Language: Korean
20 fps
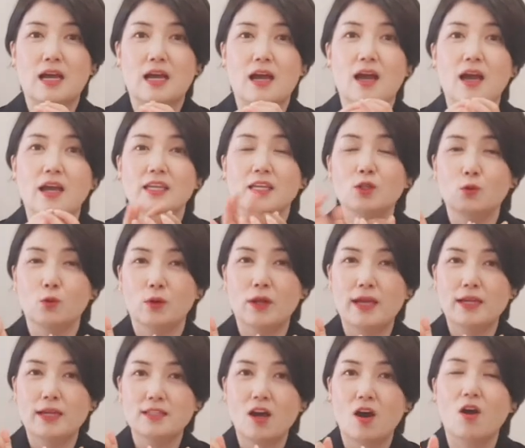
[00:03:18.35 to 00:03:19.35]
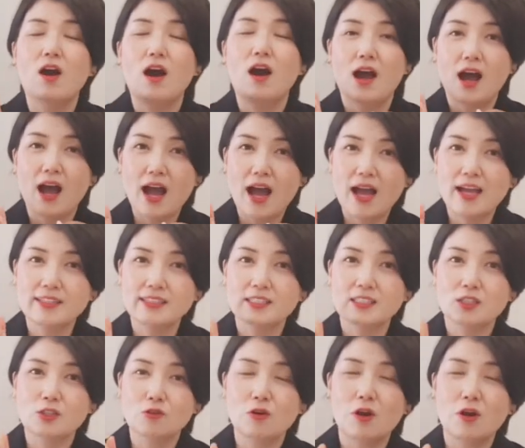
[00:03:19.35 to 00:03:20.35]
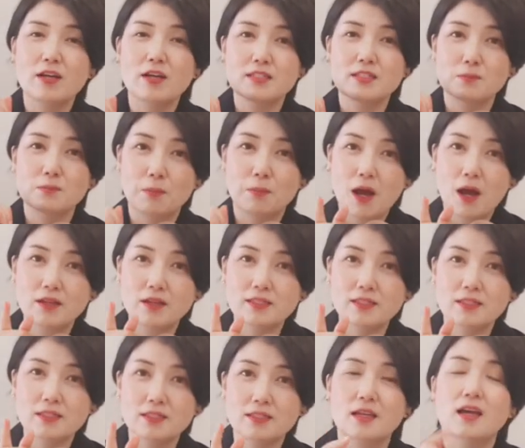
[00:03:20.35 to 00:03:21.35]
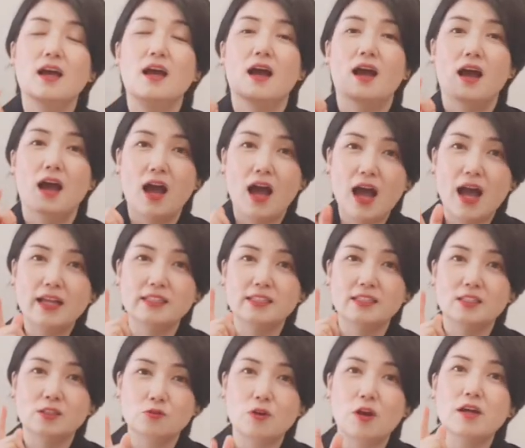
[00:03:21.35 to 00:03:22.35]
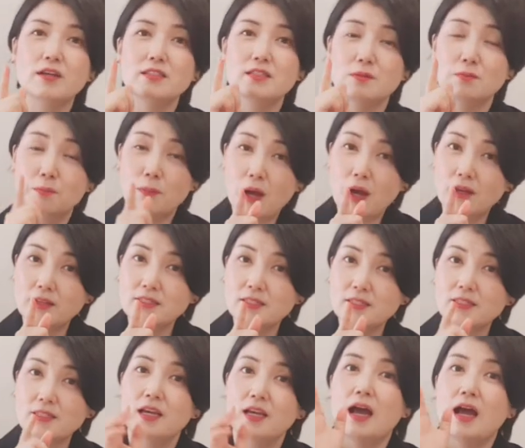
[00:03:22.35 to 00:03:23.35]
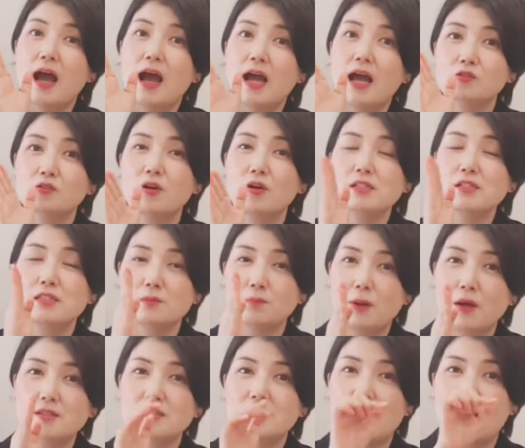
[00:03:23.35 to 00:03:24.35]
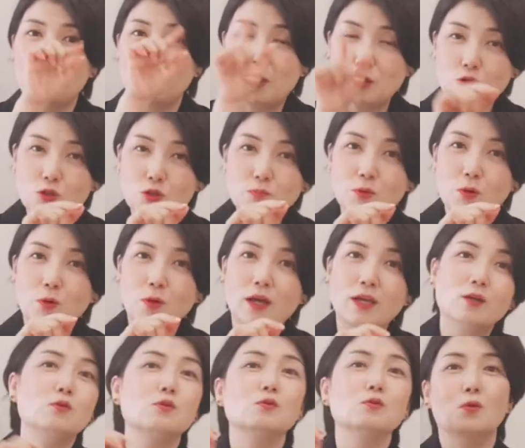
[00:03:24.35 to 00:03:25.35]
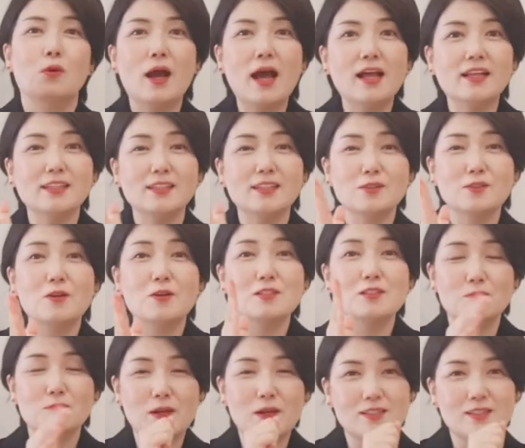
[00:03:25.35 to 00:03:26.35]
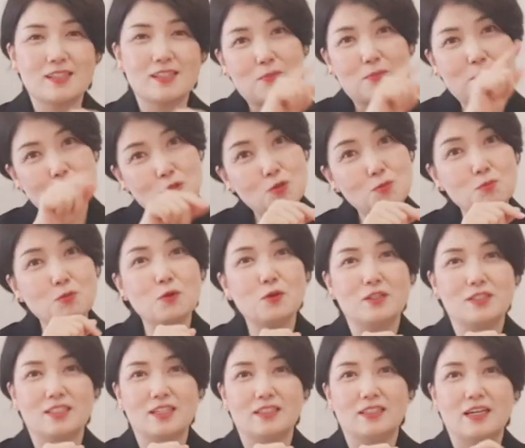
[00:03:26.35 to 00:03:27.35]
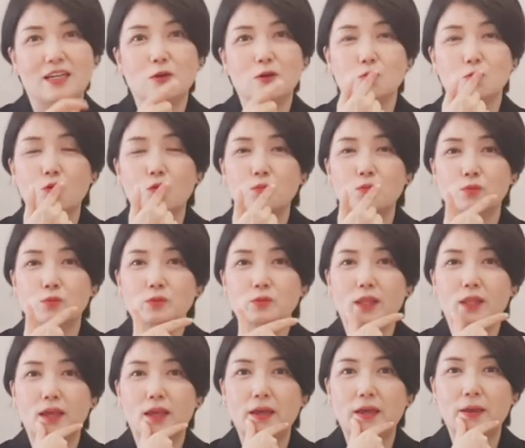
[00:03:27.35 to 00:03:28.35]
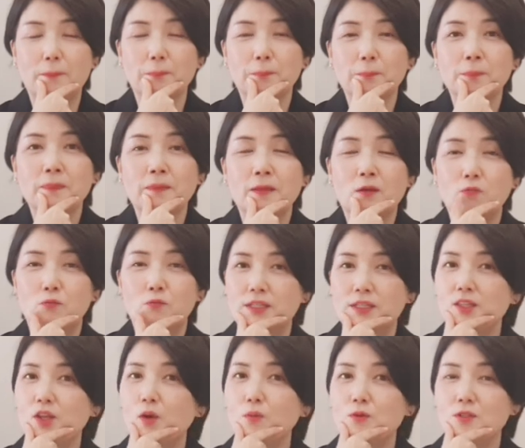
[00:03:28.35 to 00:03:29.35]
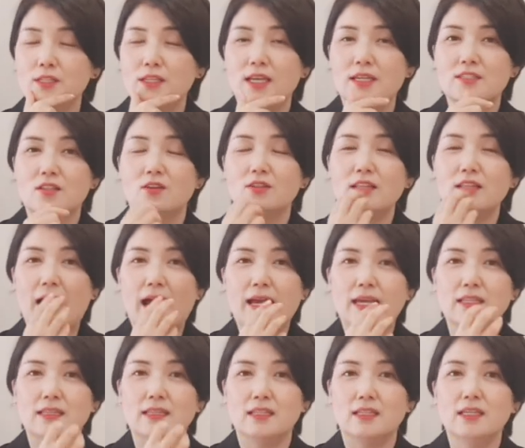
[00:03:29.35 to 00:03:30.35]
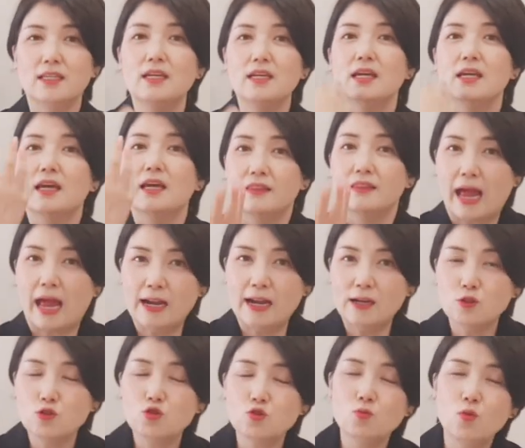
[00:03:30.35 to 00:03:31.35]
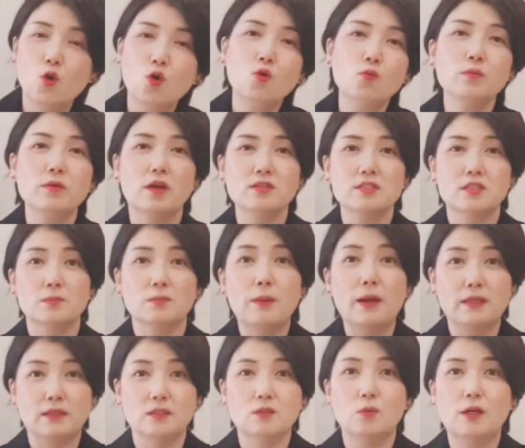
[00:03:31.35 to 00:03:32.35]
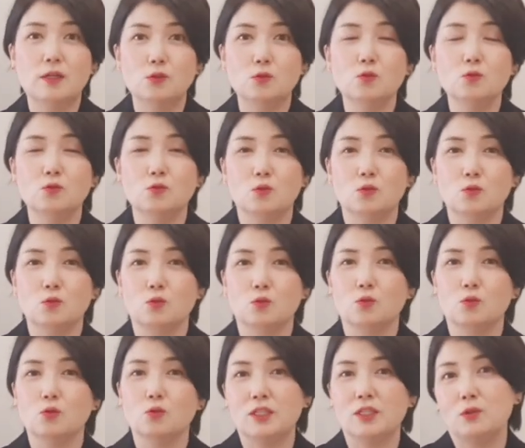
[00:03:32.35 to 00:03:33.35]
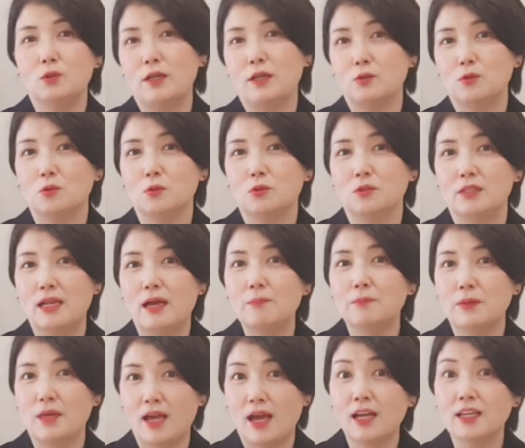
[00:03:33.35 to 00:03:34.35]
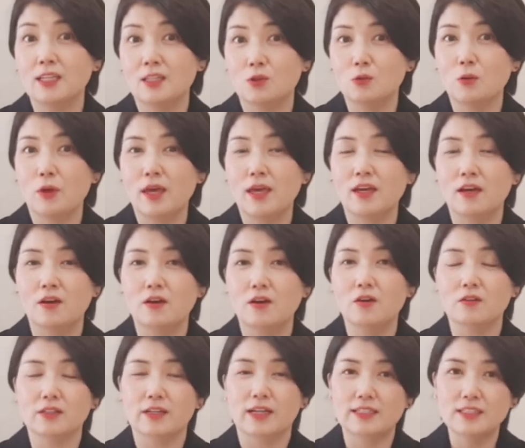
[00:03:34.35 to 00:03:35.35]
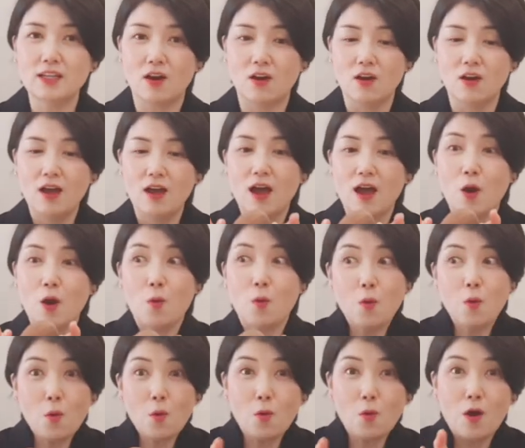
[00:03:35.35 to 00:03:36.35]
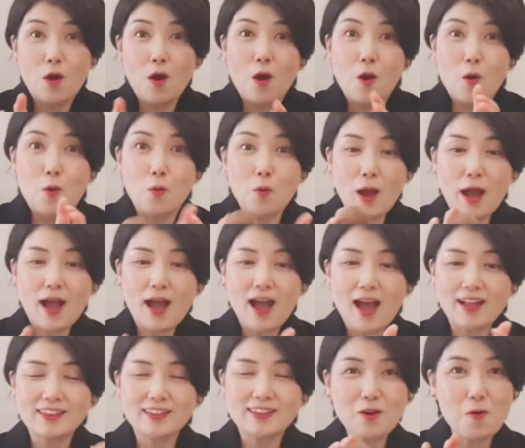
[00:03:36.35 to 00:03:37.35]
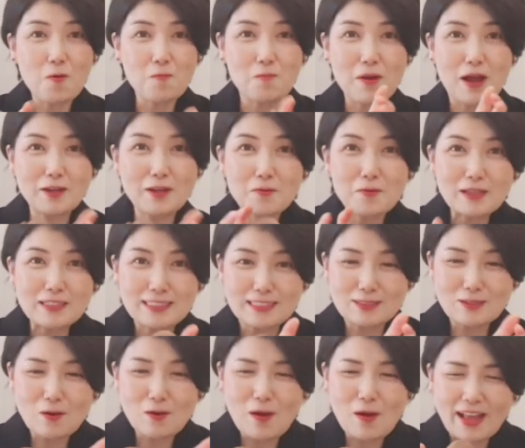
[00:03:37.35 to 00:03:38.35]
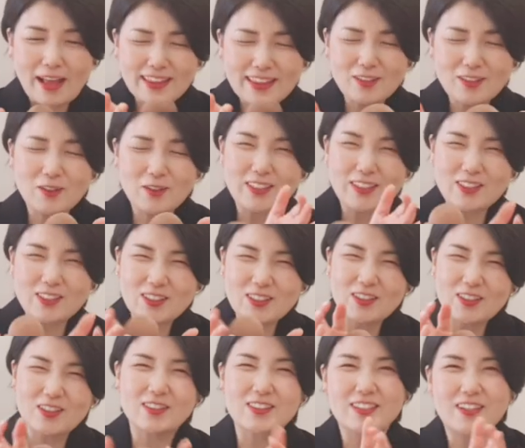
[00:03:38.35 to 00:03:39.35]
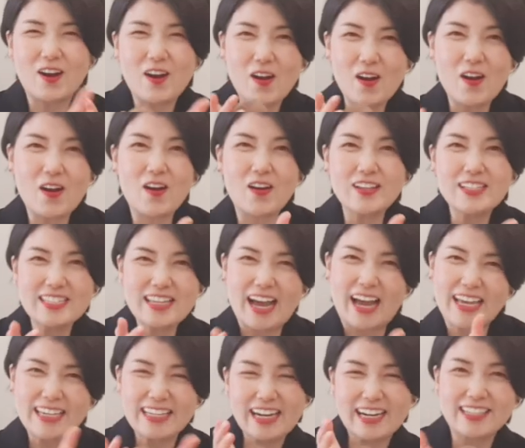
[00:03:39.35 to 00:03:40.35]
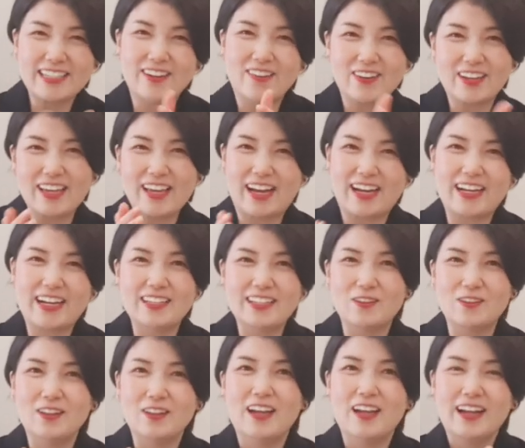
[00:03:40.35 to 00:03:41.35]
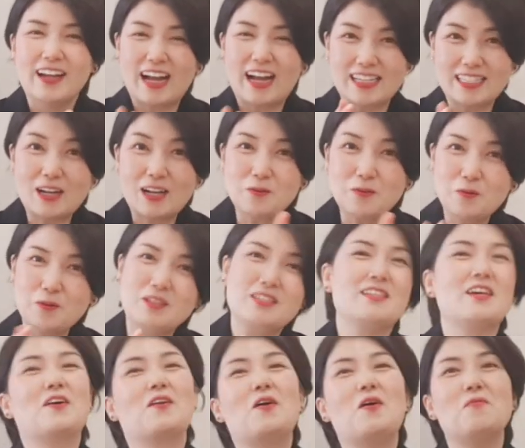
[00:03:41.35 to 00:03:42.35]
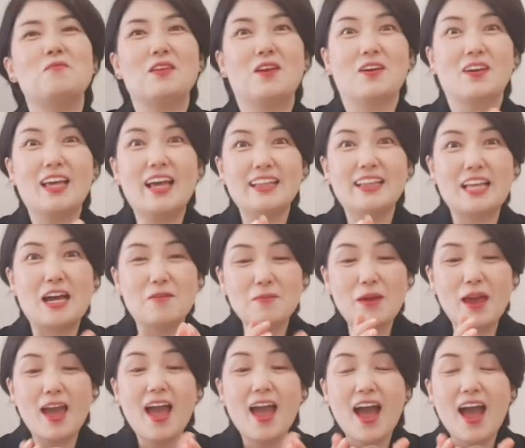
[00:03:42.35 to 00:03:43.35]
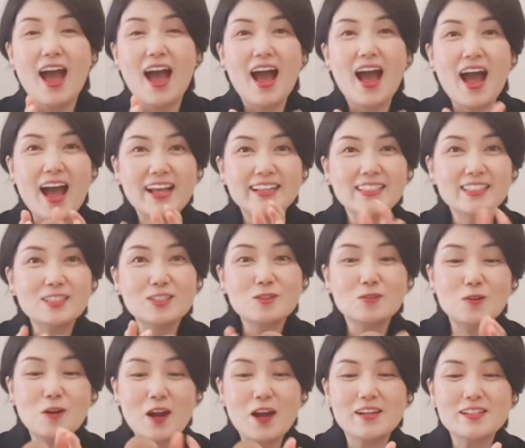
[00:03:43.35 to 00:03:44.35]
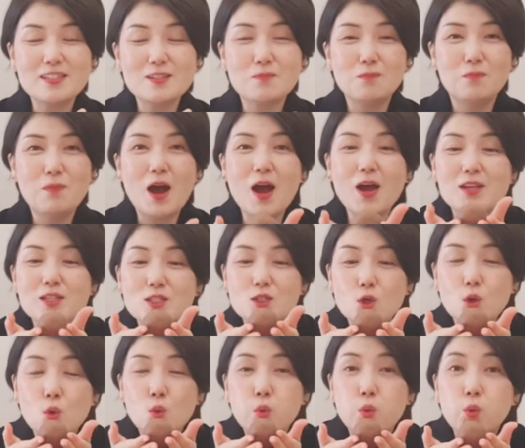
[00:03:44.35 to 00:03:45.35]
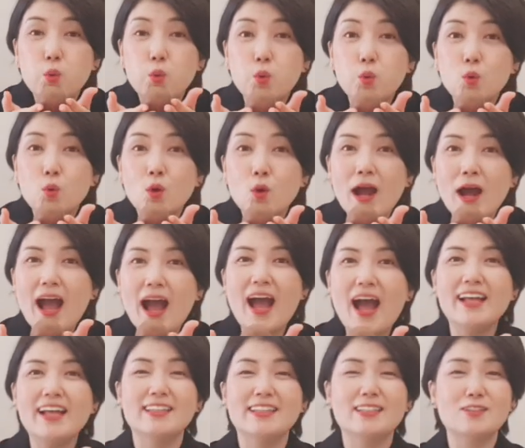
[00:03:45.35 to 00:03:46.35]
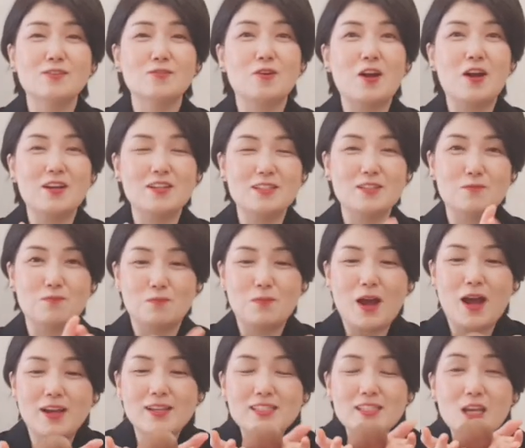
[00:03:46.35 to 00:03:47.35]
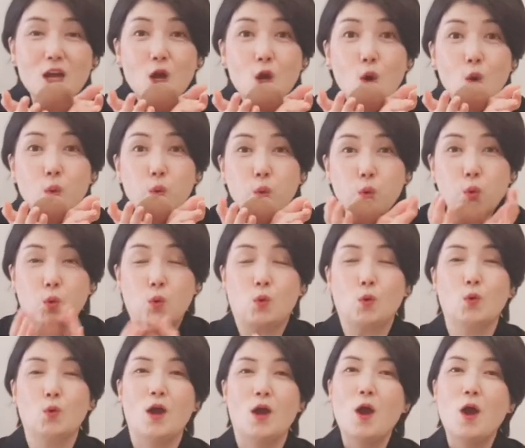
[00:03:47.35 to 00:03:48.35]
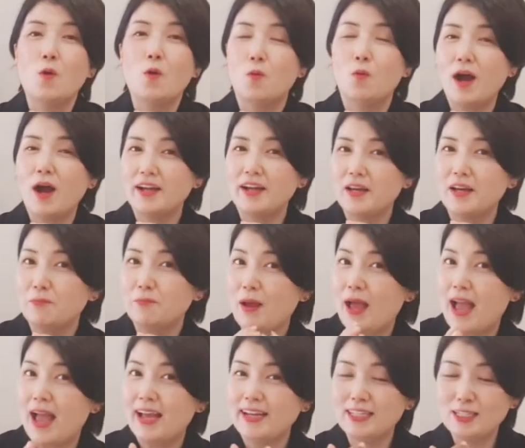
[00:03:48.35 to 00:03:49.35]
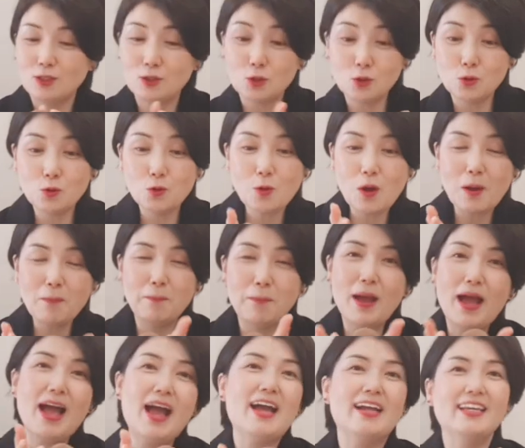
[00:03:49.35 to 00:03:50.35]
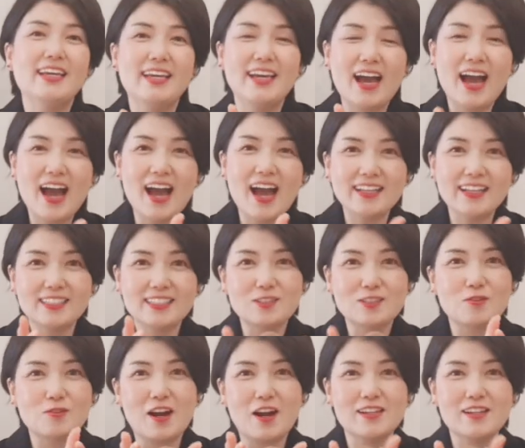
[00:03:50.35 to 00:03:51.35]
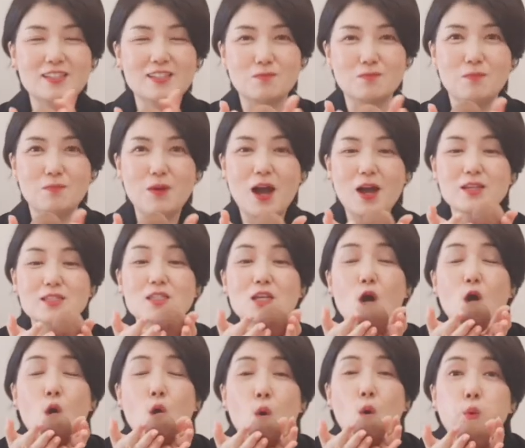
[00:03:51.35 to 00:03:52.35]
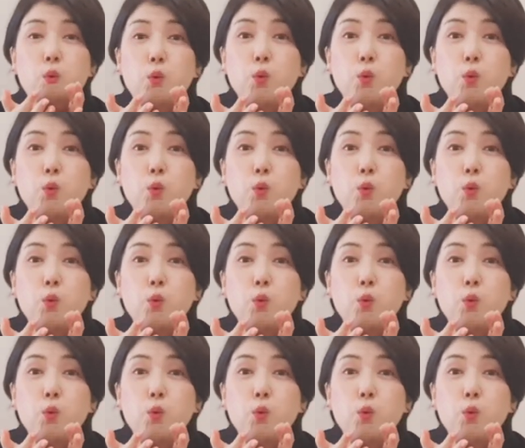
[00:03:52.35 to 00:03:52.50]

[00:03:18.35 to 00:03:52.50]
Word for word: 자, 이 노래에서 hot cross buns, hot cross buns, hot cross buns 다음에 쉼표가 있고 또 hot cross buns 다음에 쉼표 있잖아요. 요 부분에 우리 캔더뮤직에서는 아이들이 날숨 호흡 연습하는 활동으로도 이 활동을 함께 하기도 해요. 그래서 오, 와, 뜨거운 빵이 왔어. 아 뜨거 뜨거 뜨거 뜨거. 이제 아이랑 이렇게 약간 가상놀이처럼 이렇게 한 다음에 hot cross buns, hot cross buns, one a penny, two a penny, hot cross buns